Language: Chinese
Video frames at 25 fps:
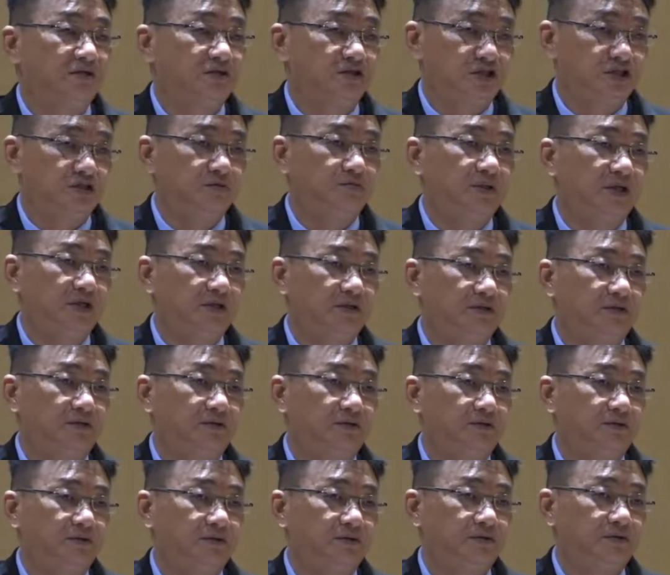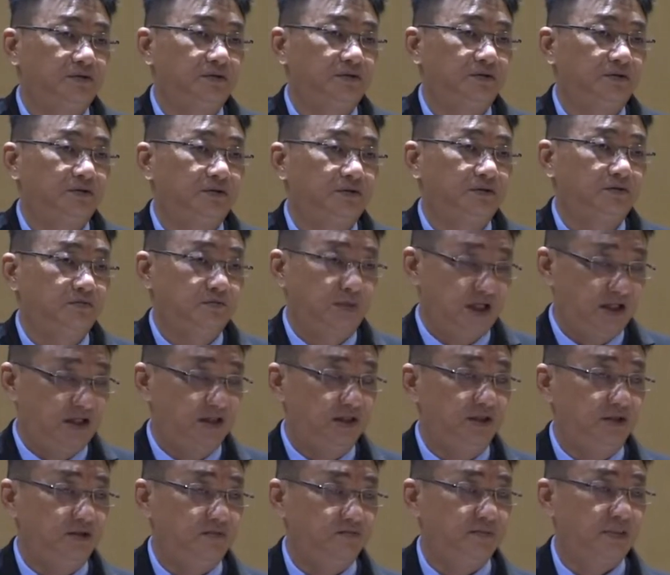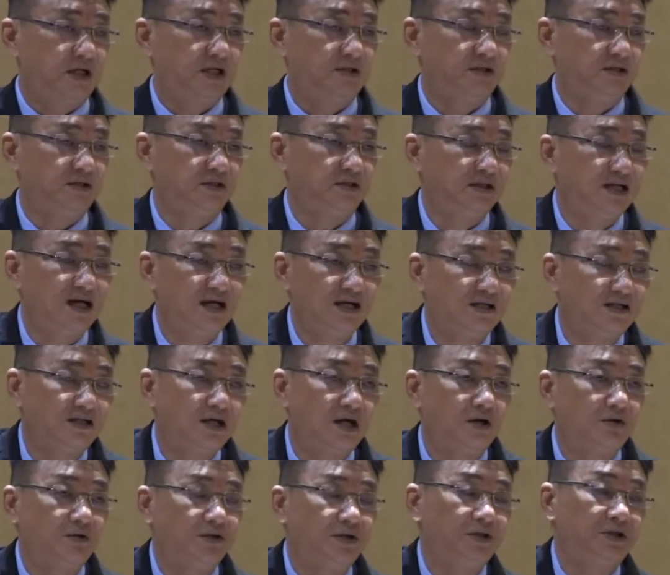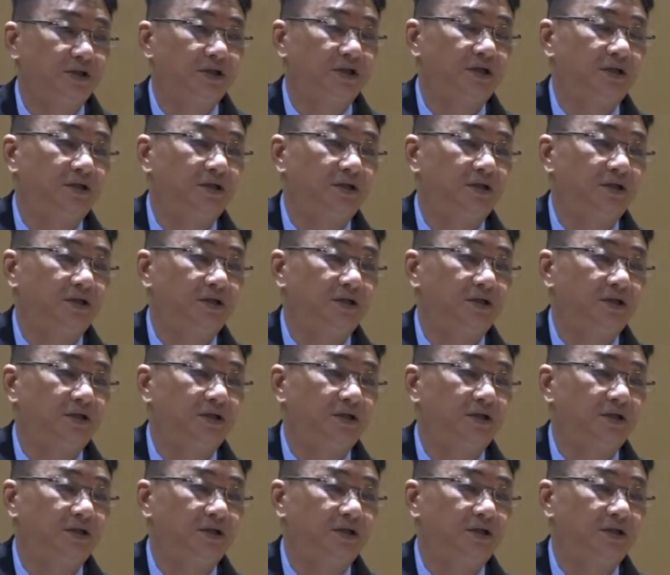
欺骗、把你带到一